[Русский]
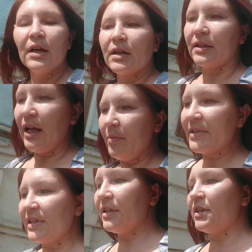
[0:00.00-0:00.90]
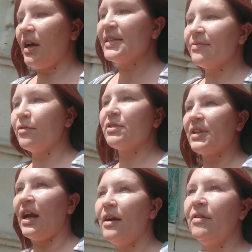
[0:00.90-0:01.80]
Когда последний раз вы
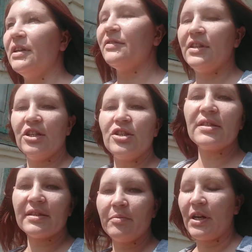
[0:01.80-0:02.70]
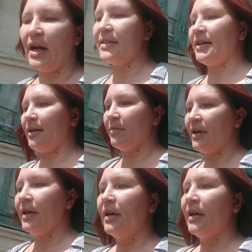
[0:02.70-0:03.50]
устраивали встречи с избирателями?